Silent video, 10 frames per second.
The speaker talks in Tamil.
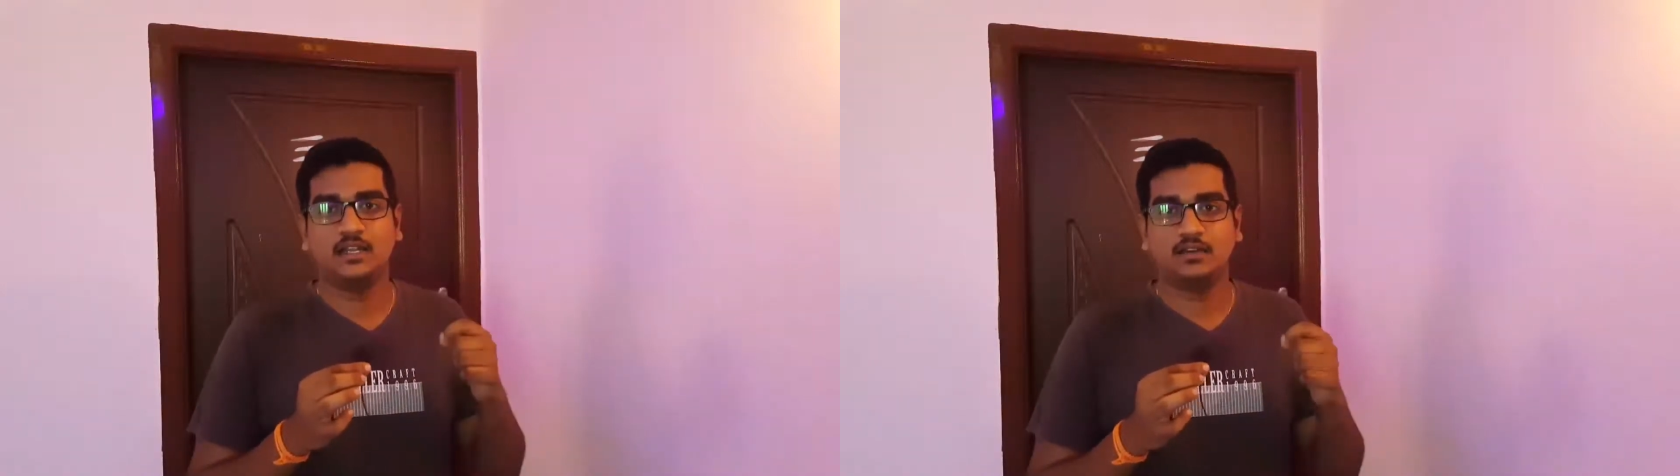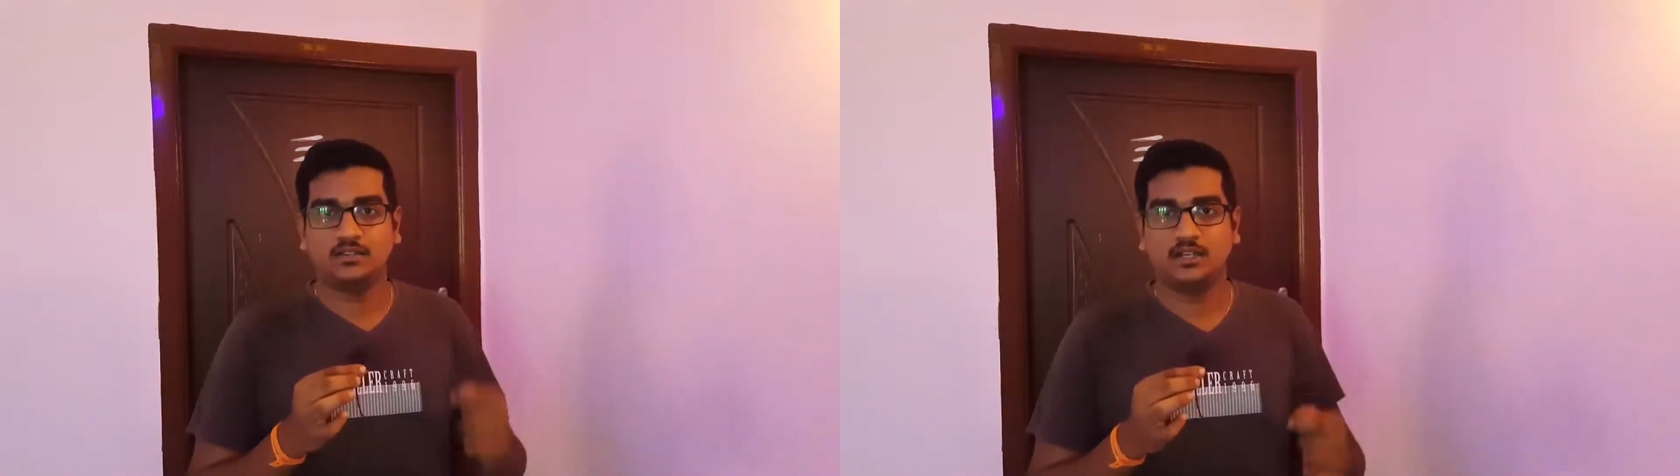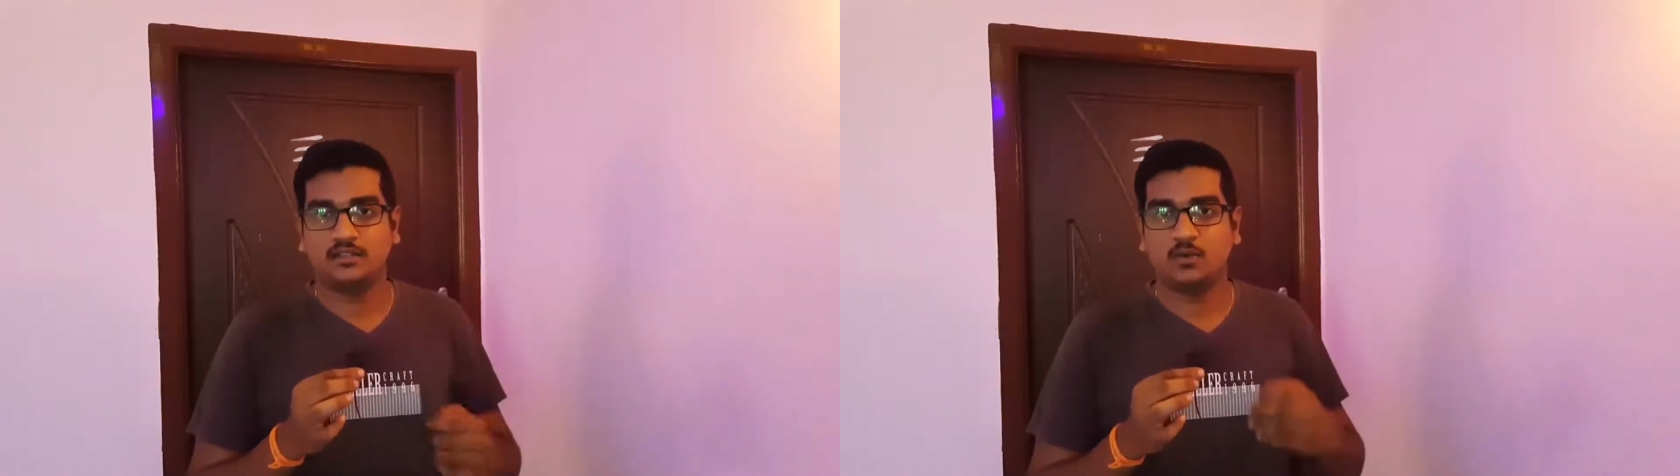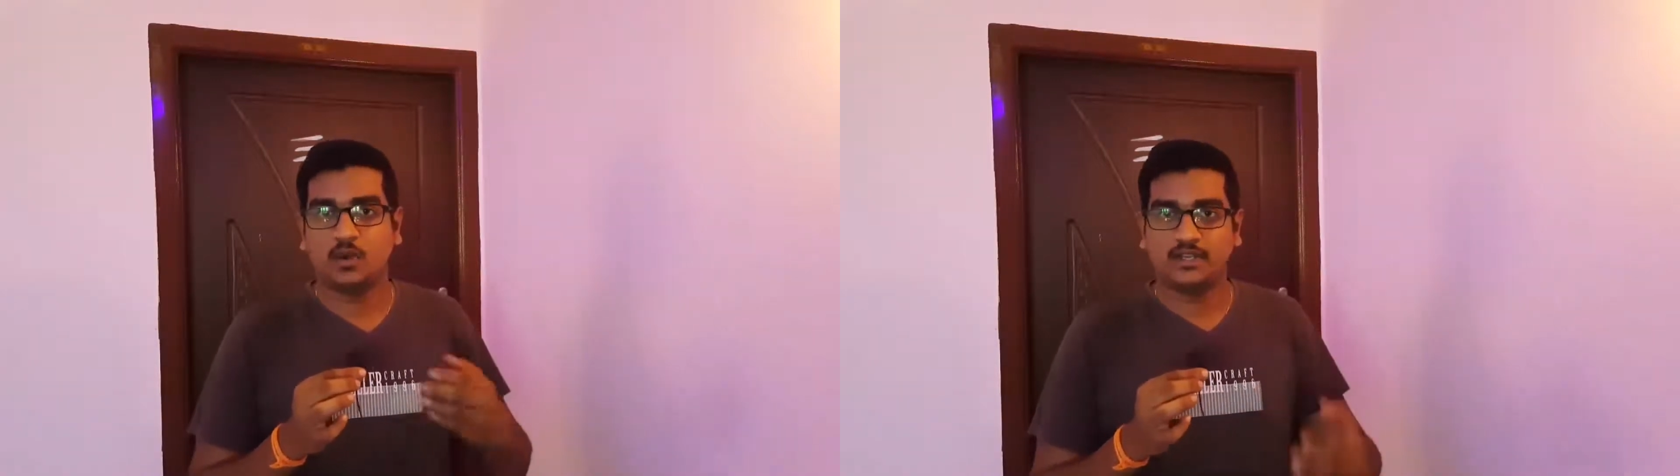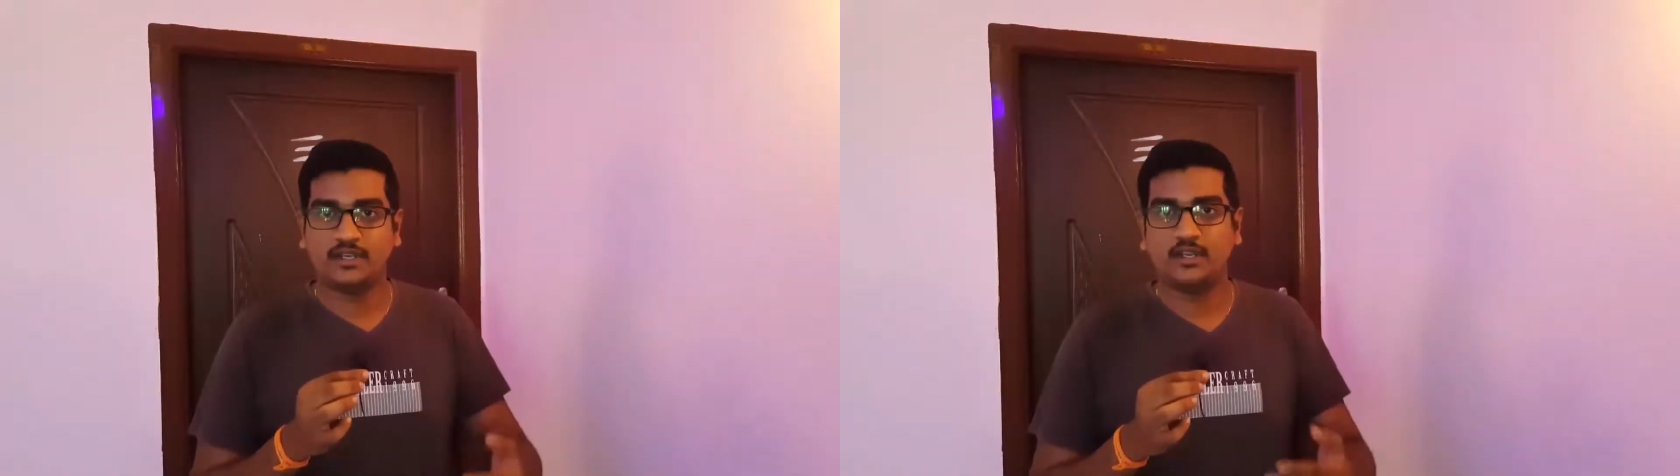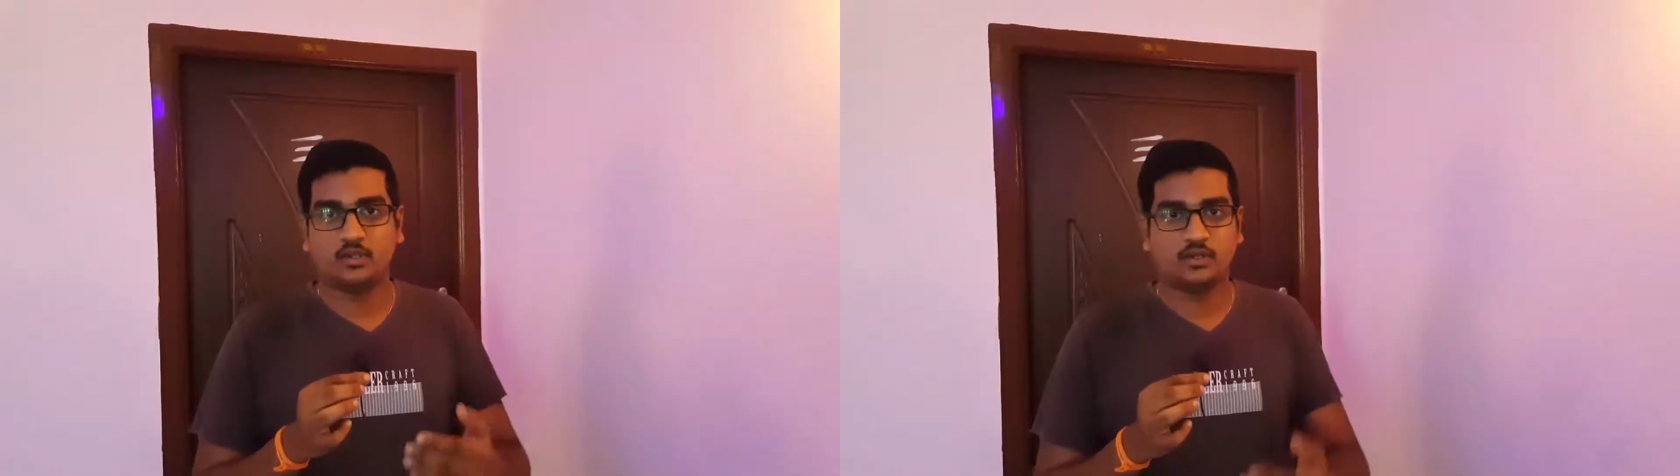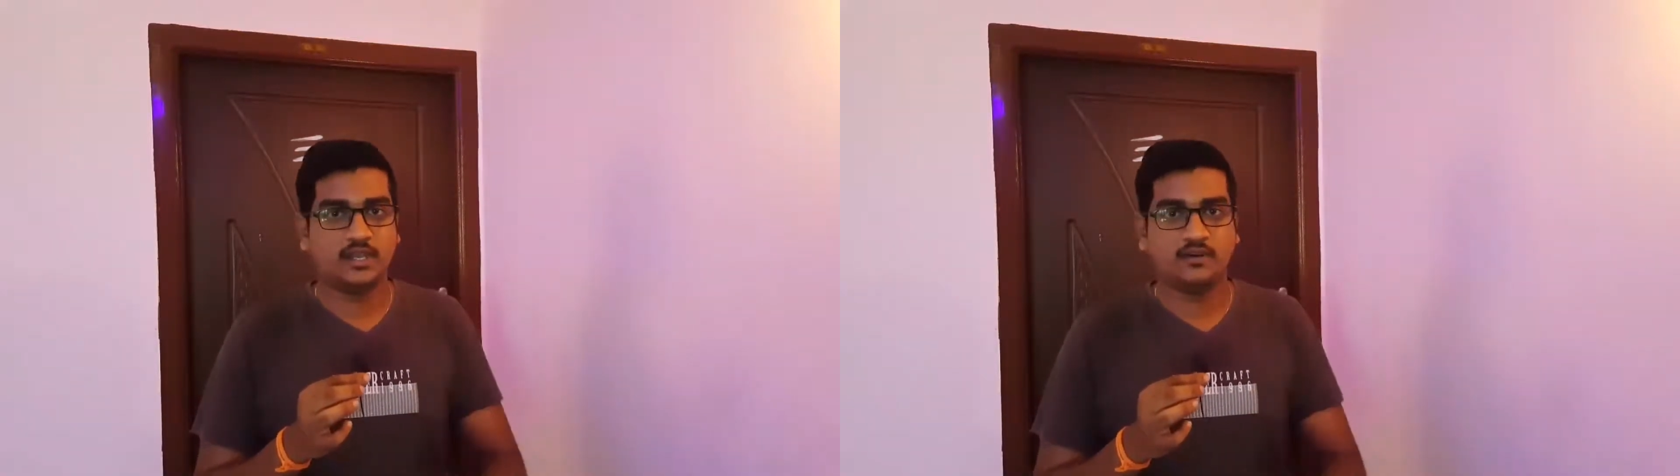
நீங்கள் வந்து அந்த ஒன் இயர் டூ